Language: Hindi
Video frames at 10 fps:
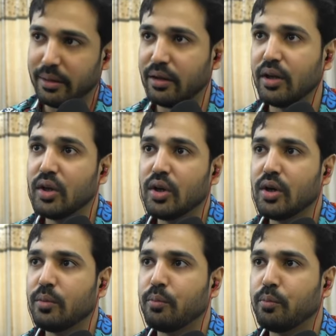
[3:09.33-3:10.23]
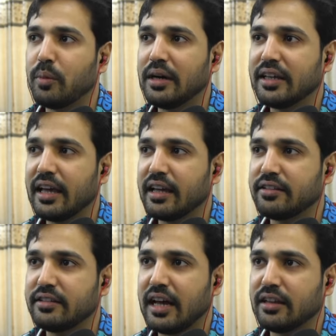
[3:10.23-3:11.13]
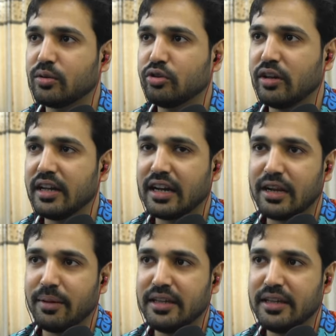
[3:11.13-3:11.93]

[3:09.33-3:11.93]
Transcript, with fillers: भाई मटके के साथ कुछ नहीं कर रहा